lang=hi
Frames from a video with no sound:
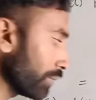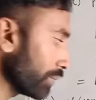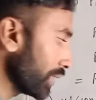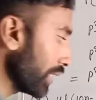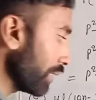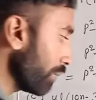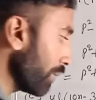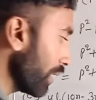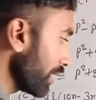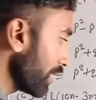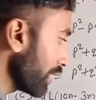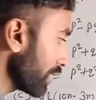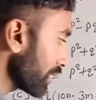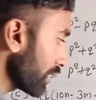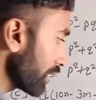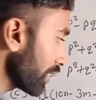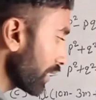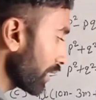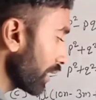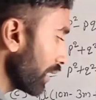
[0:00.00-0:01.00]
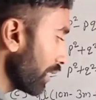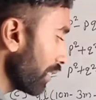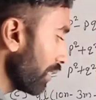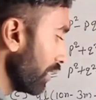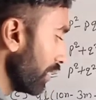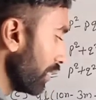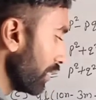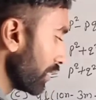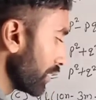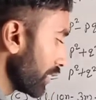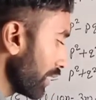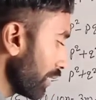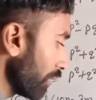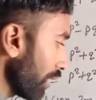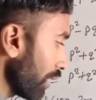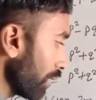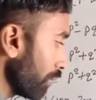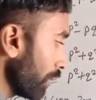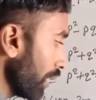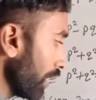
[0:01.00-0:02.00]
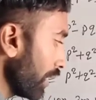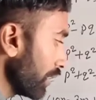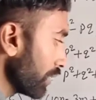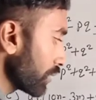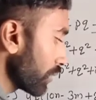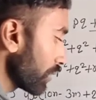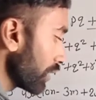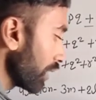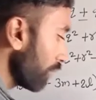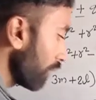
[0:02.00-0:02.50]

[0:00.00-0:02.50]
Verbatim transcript: अब ये माइनस अंदर गया ये वाला माइनस और ये